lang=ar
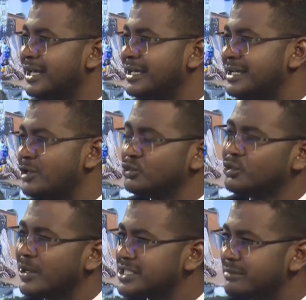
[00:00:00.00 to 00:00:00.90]
لا نريد
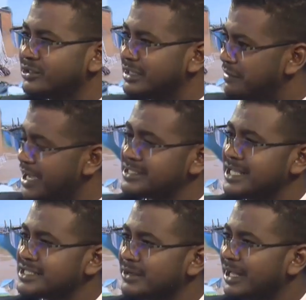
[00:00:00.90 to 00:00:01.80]
ان نسميه التفاهه
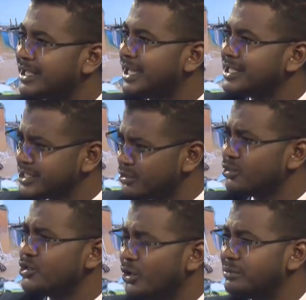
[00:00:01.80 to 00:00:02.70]
السياسيه ولكن خلينا
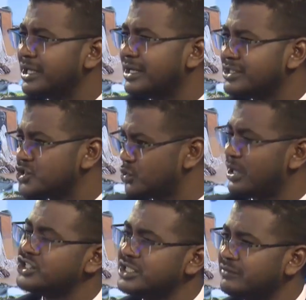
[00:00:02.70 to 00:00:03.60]
نقول نوع من
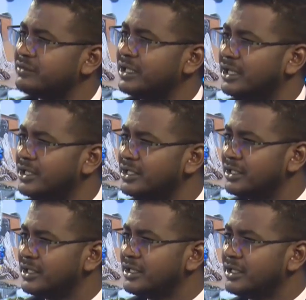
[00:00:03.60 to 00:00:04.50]
الازدواجيه في خليها
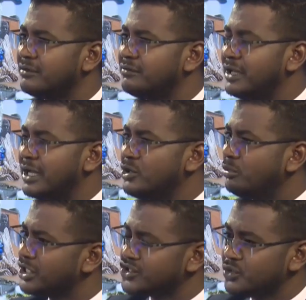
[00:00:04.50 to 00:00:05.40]
هشاشه هي نوع
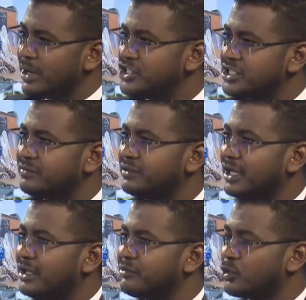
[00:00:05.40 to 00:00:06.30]
من الازدواجيه في,
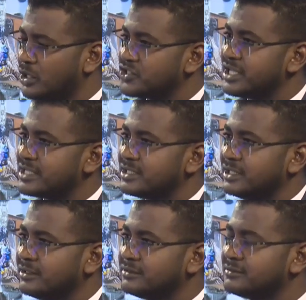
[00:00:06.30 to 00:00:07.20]
في الرؤى نعم، السياسيه نعم.